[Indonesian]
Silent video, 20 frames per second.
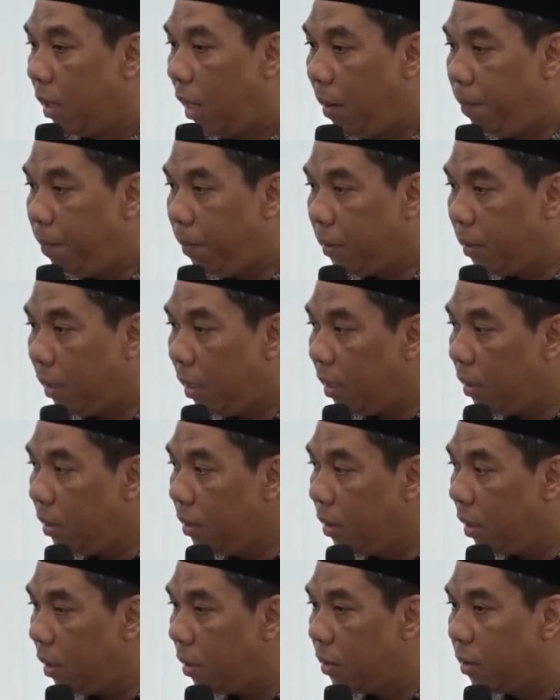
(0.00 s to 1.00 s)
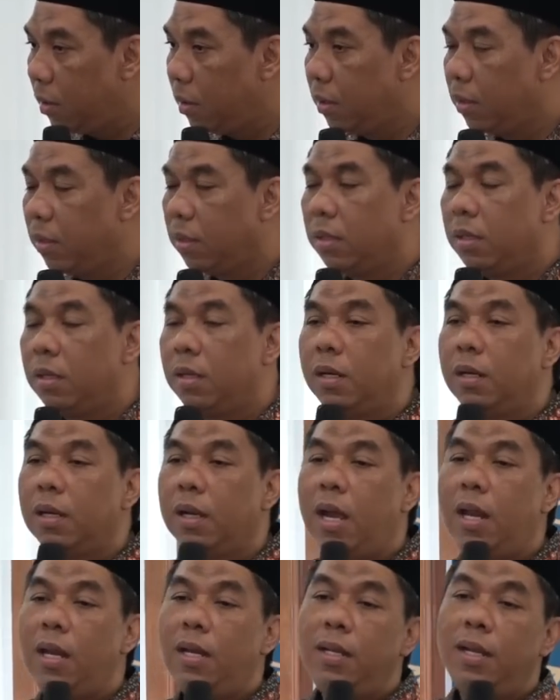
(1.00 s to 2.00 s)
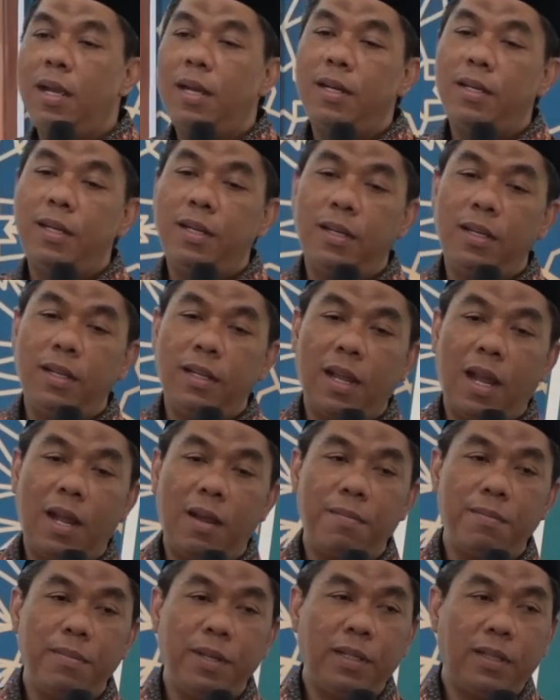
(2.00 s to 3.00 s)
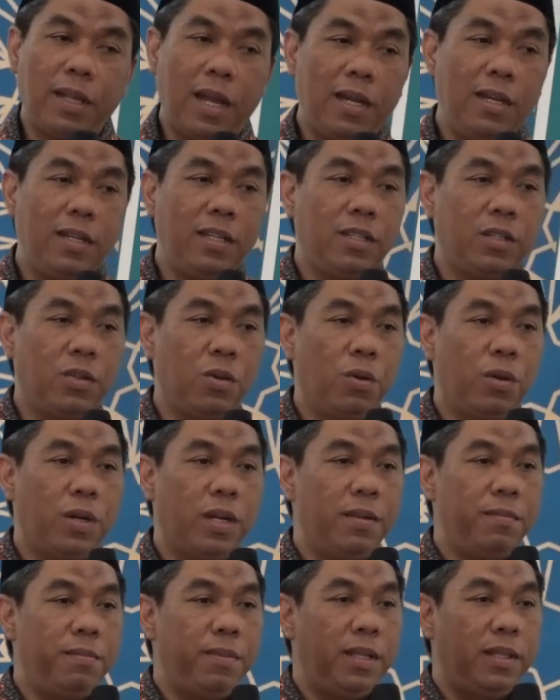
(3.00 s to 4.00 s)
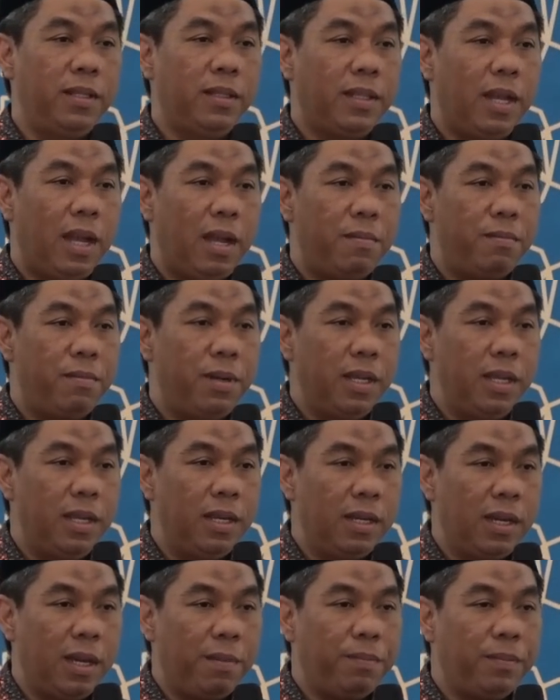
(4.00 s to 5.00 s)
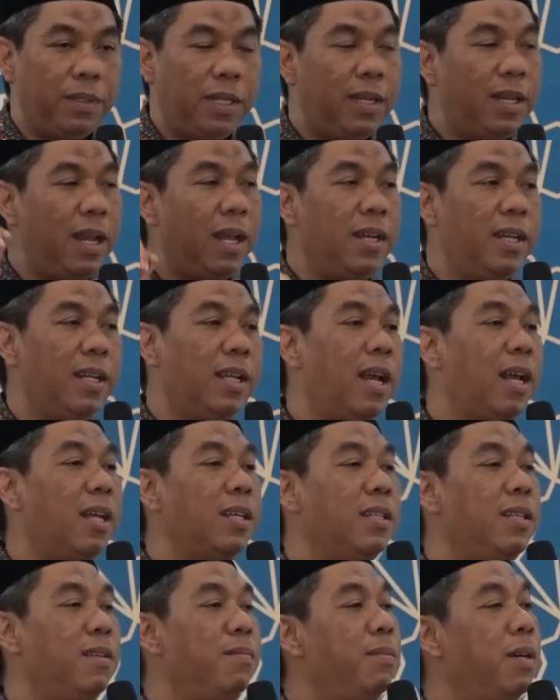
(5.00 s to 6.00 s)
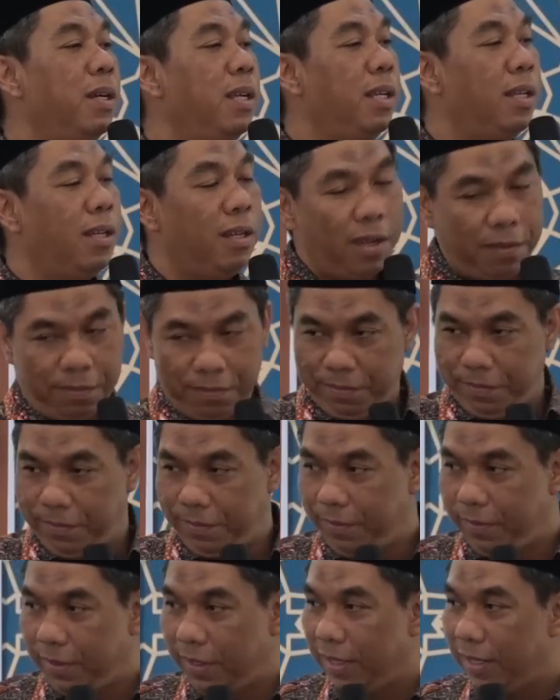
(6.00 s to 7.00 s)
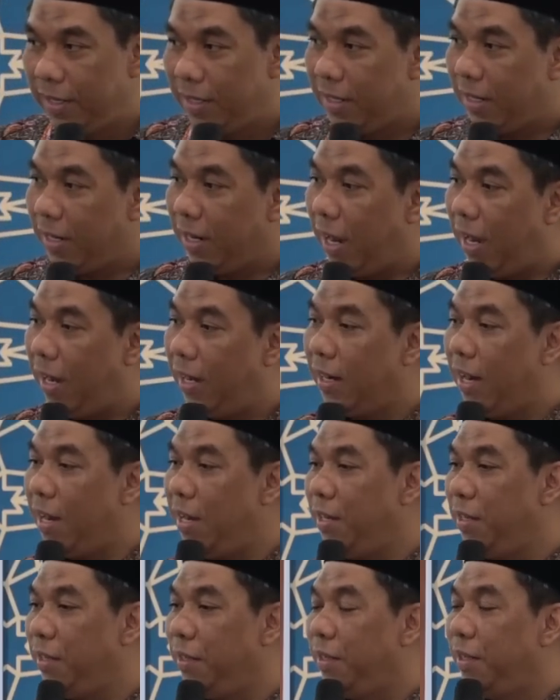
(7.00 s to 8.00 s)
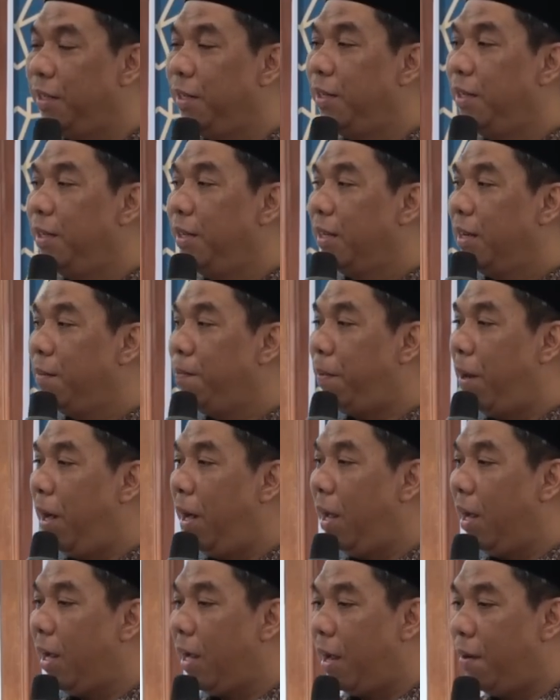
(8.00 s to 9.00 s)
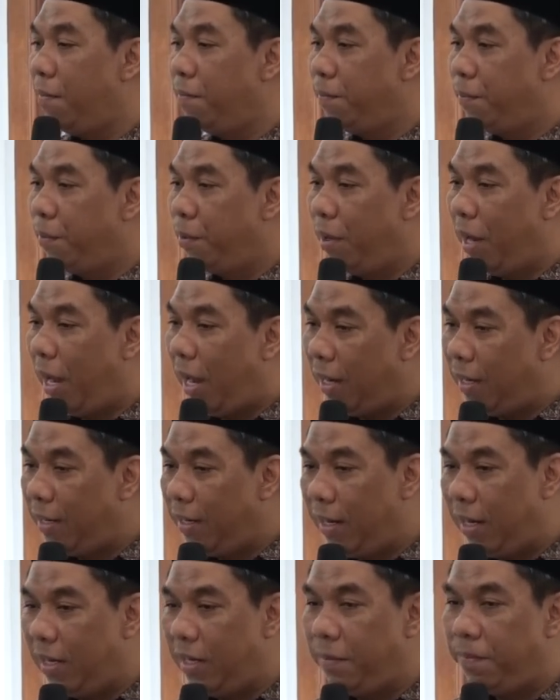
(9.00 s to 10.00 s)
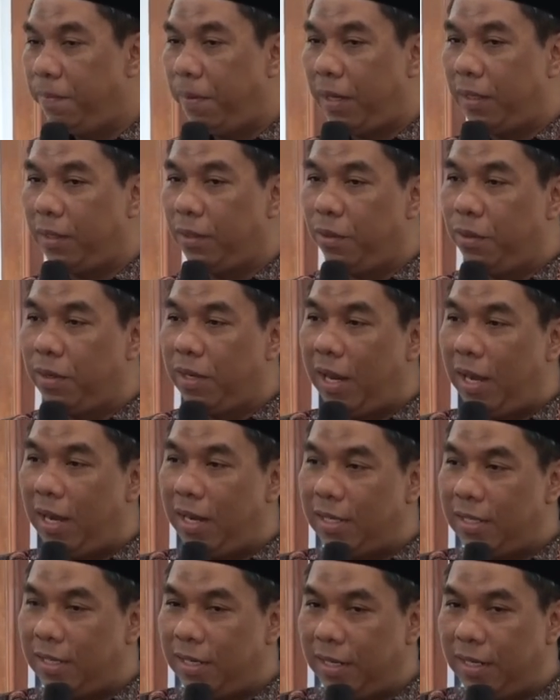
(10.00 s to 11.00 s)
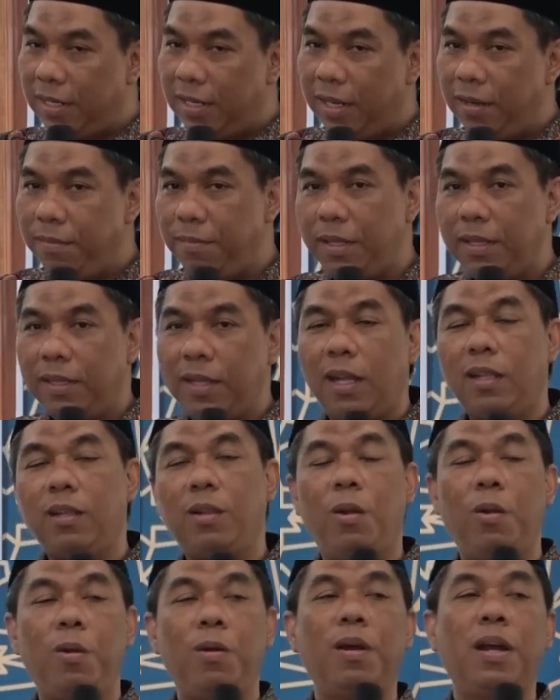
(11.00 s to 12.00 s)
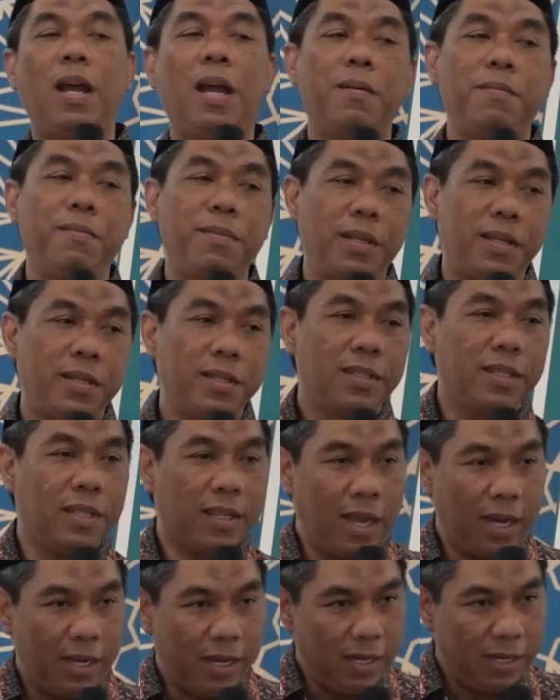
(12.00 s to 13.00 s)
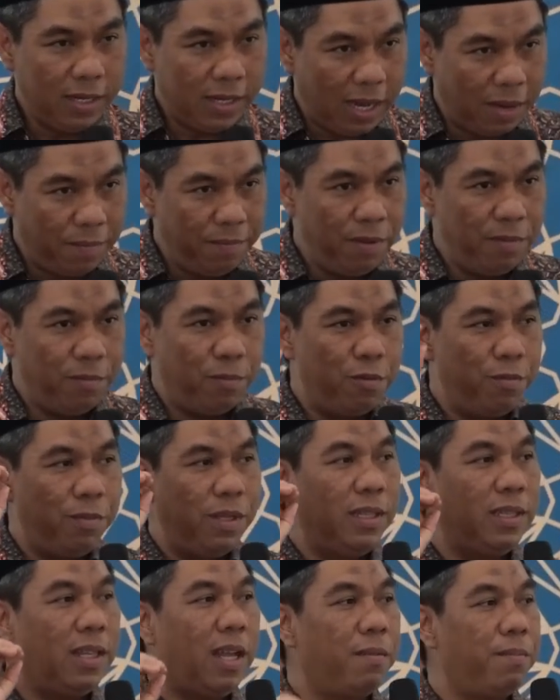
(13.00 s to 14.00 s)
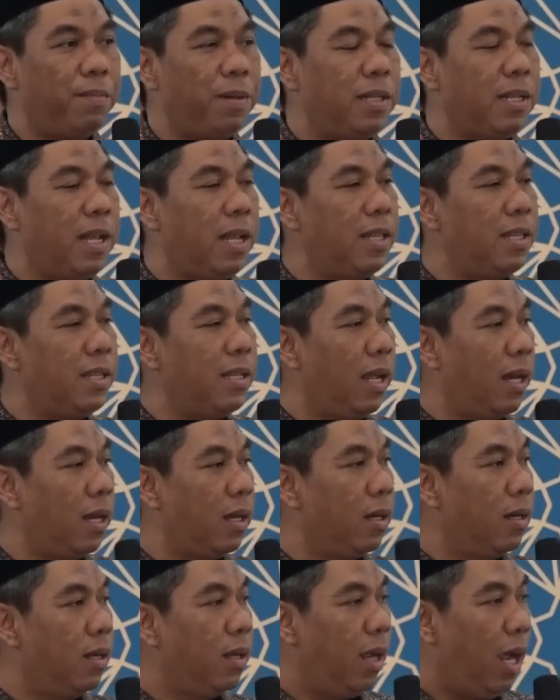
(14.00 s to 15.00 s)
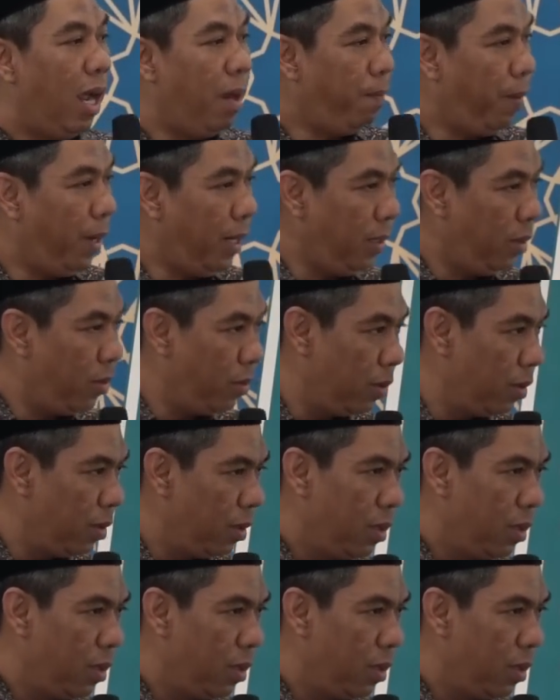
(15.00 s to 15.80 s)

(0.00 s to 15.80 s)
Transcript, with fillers: Apa syaratnya? Kalian ini kami tadi sore minta menginap, tidak dikasih menginap. Sekarang kepala kampung Anda dipatok kala jengking minta tolong kami. Sekarang kami mau minta perjanjian. Apa itu?